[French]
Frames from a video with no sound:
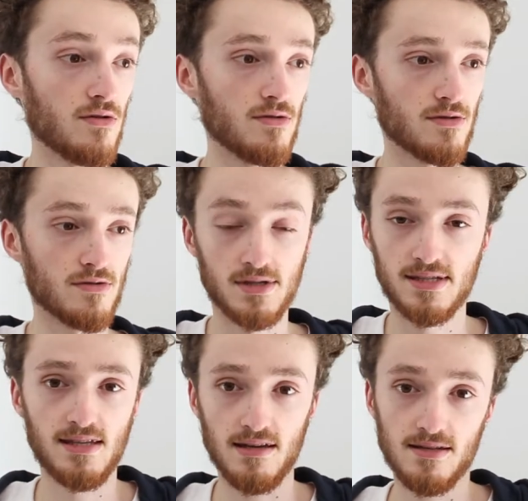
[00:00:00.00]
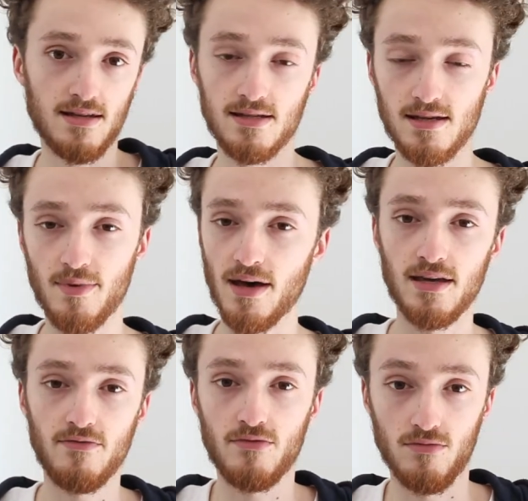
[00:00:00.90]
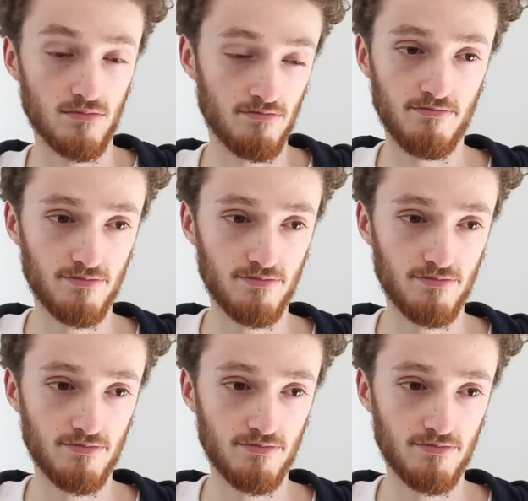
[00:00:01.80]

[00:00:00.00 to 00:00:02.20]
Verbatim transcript: Euh, certains appareils vont